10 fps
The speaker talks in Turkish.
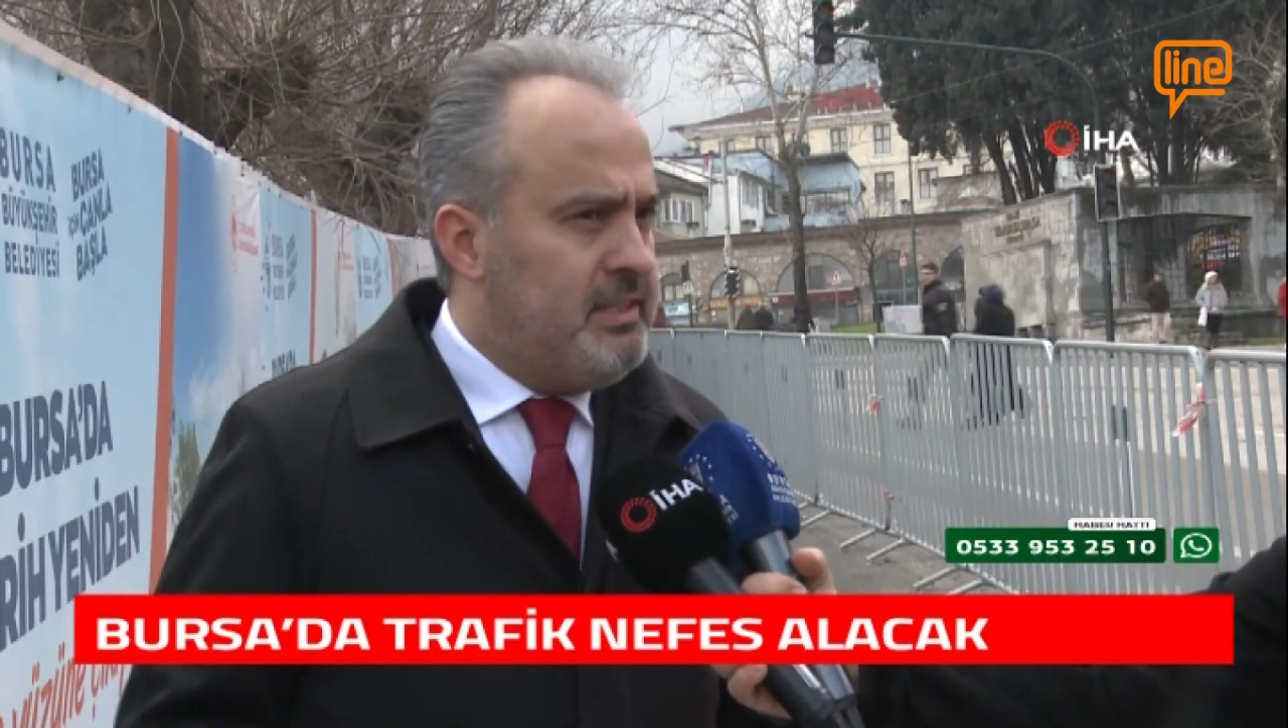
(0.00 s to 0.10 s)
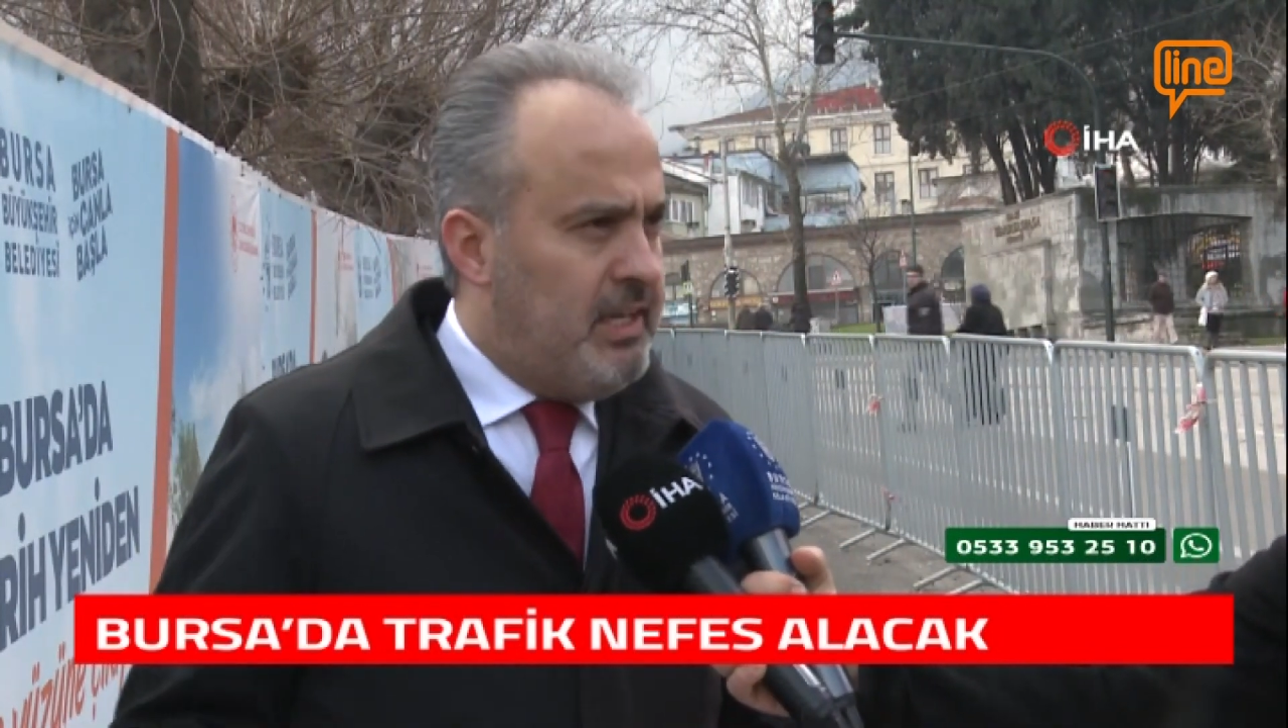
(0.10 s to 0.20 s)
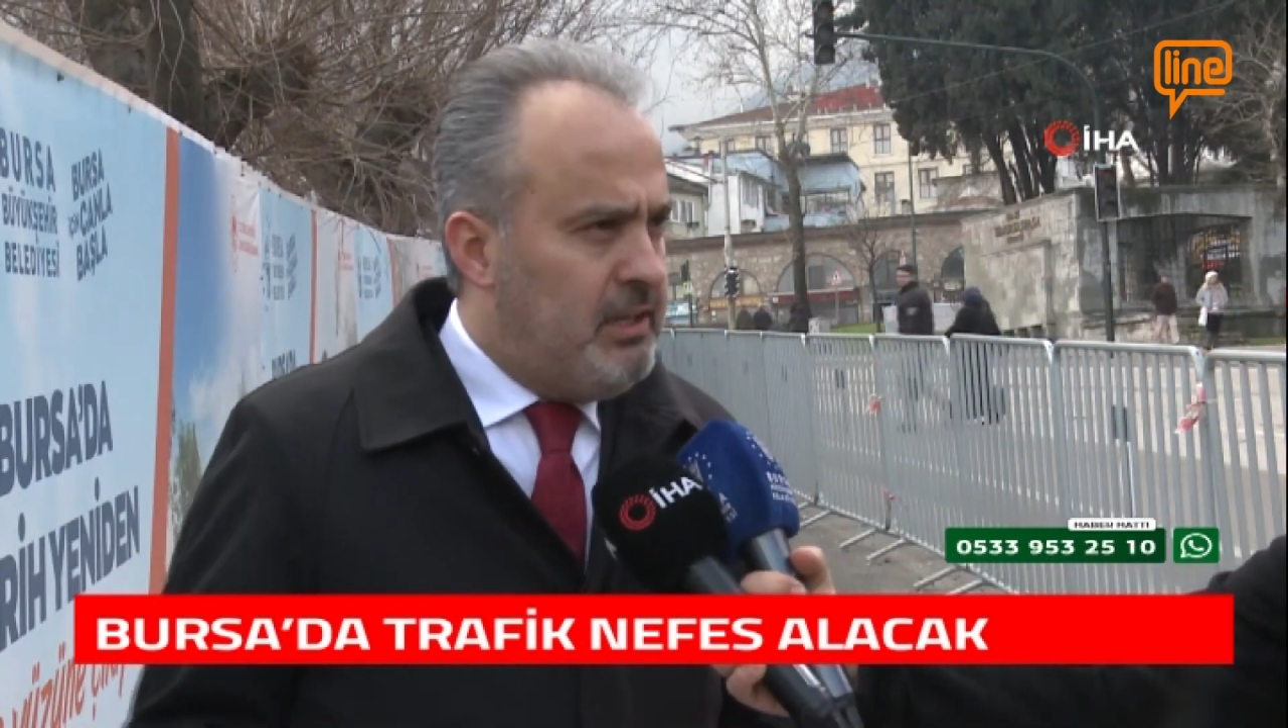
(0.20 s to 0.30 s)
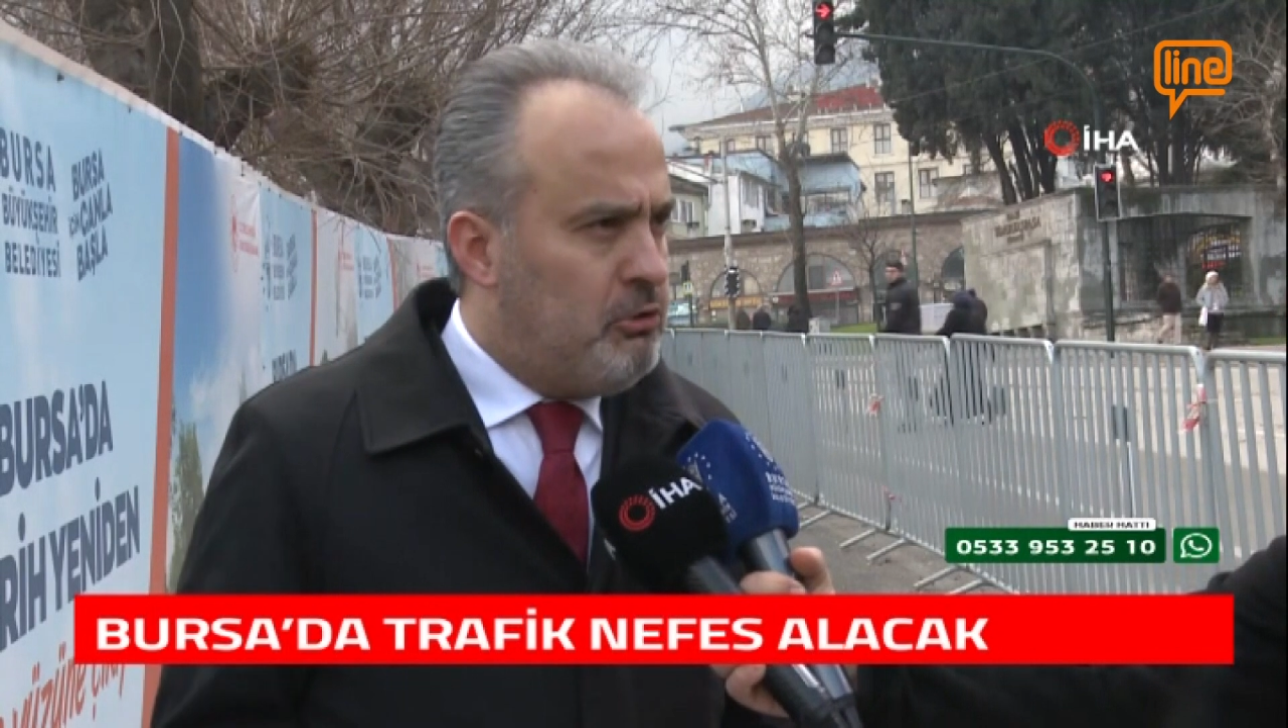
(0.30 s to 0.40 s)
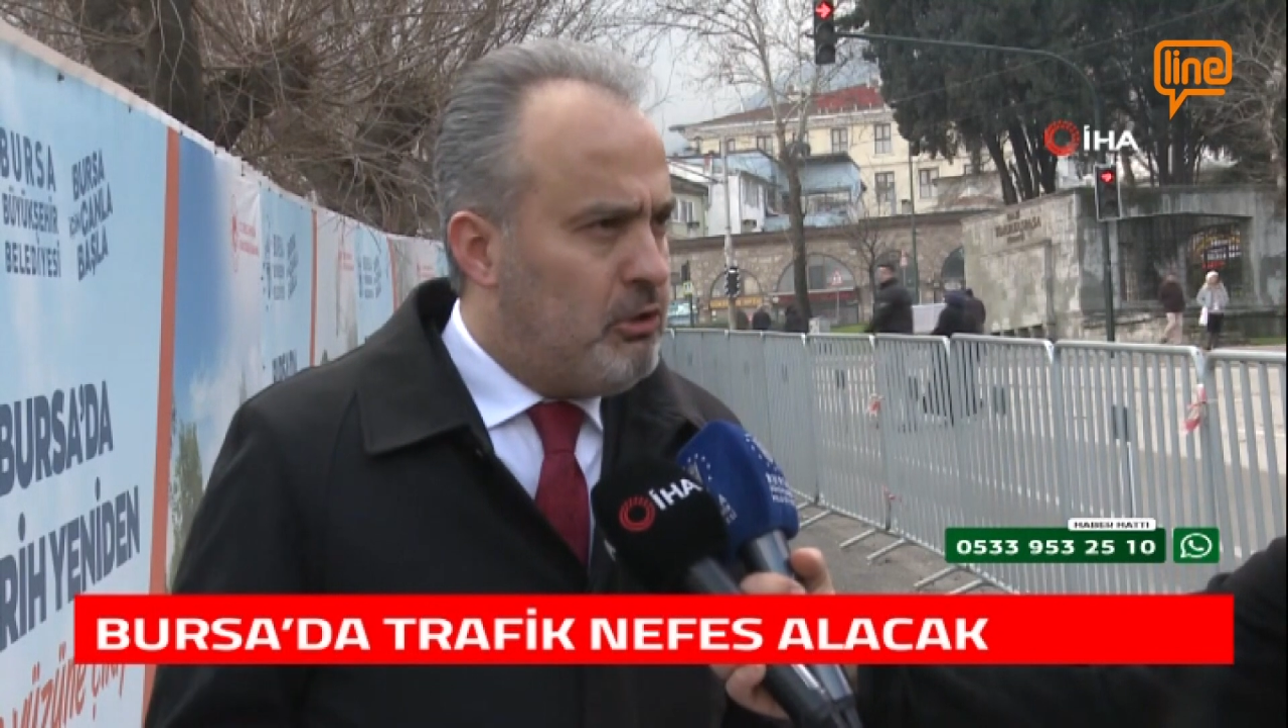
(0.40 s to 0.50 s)

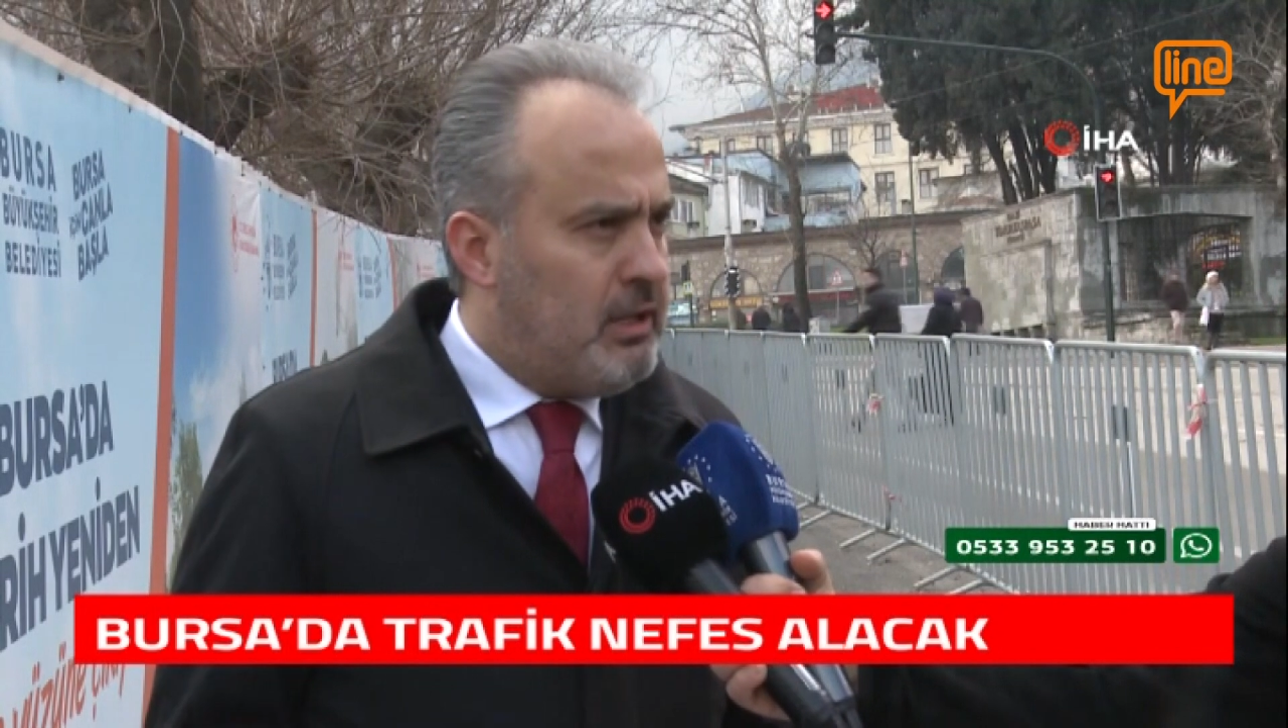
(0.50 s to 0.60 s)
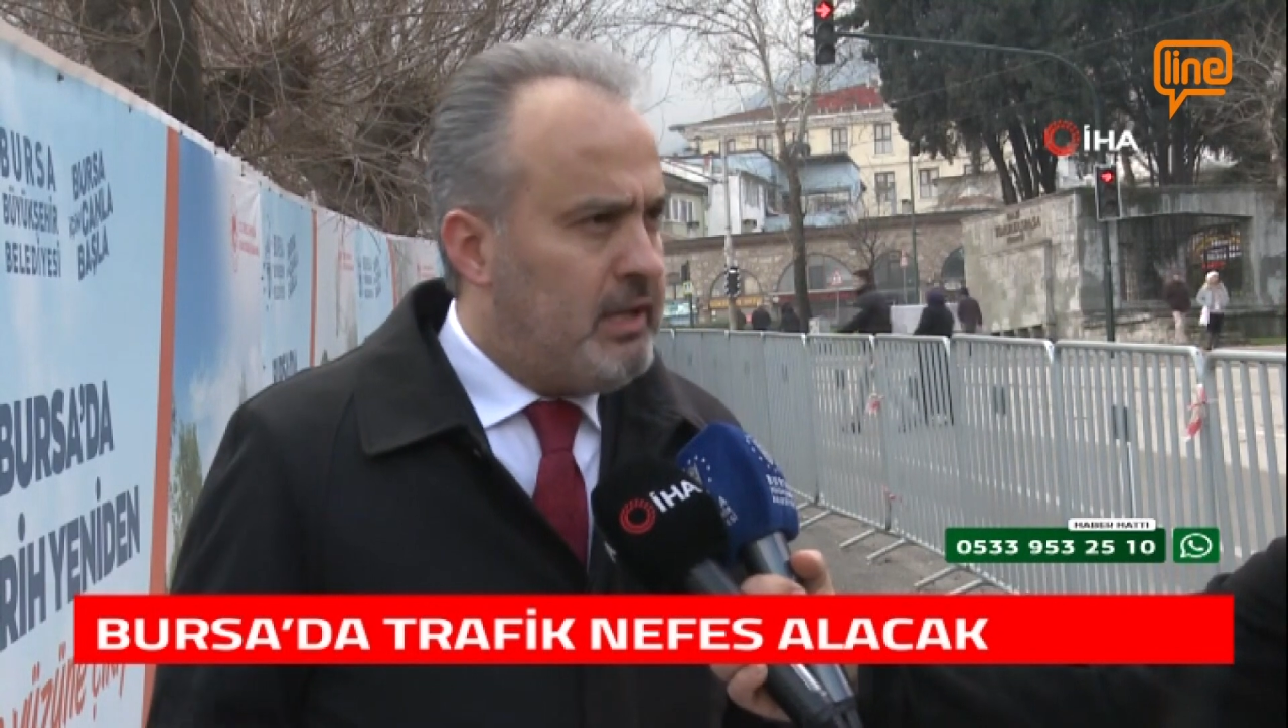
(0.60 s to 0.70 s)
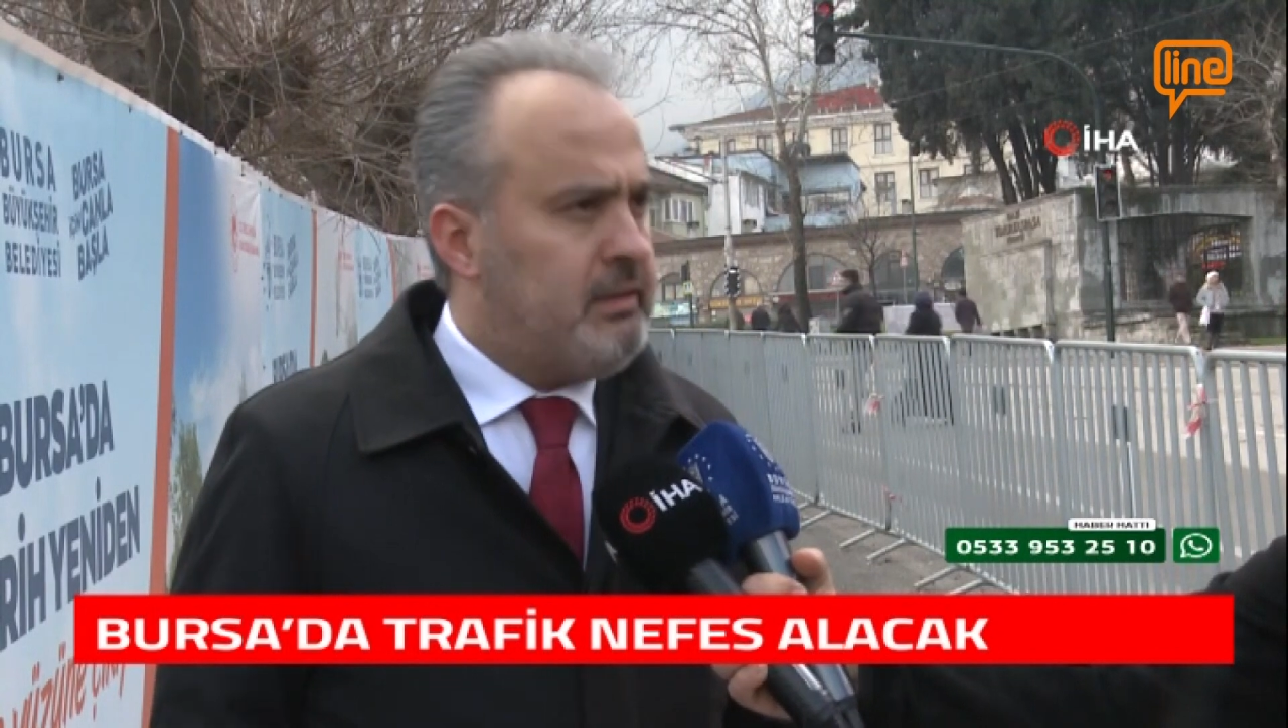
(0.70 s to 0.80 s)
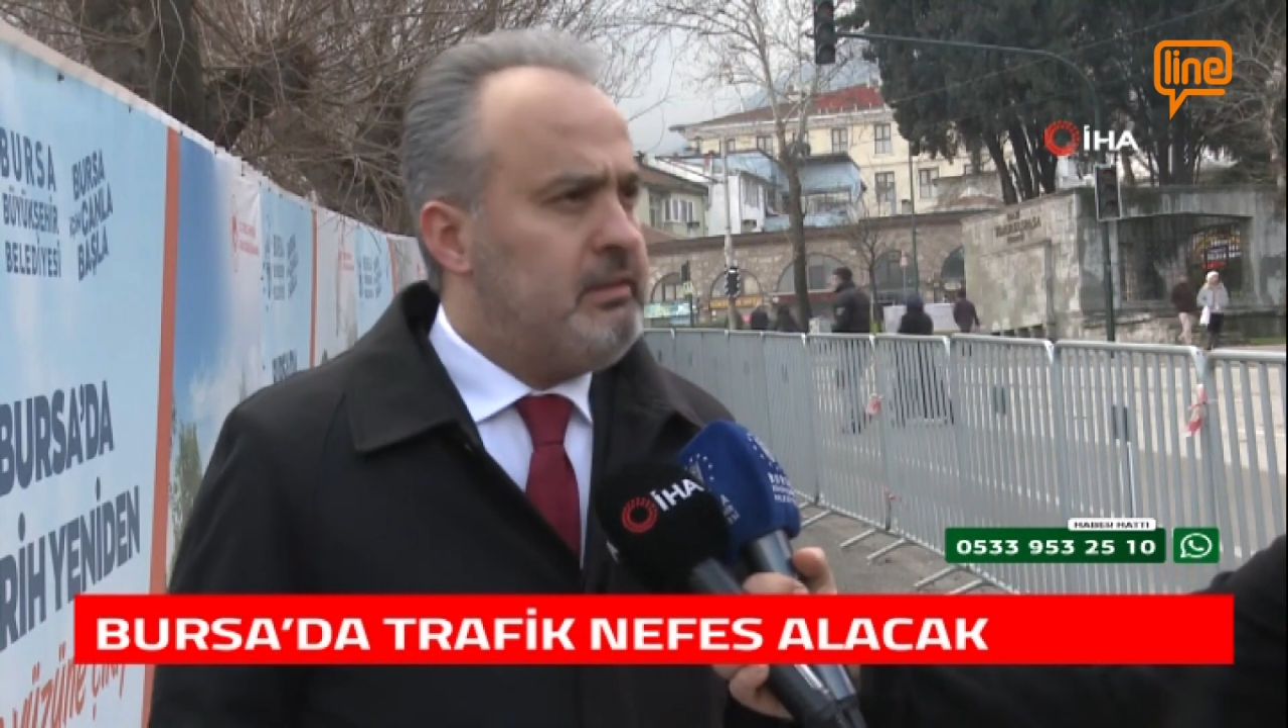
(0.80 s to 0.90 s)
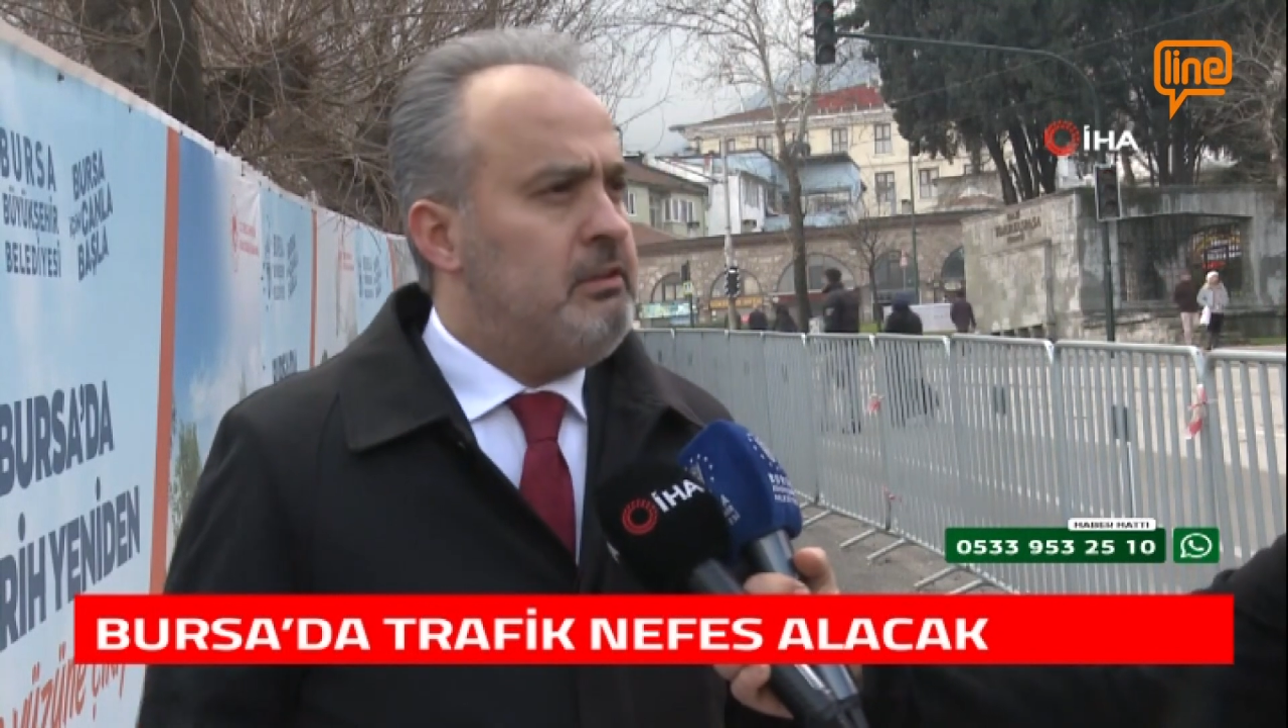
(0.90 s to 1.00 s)
yeni yollar,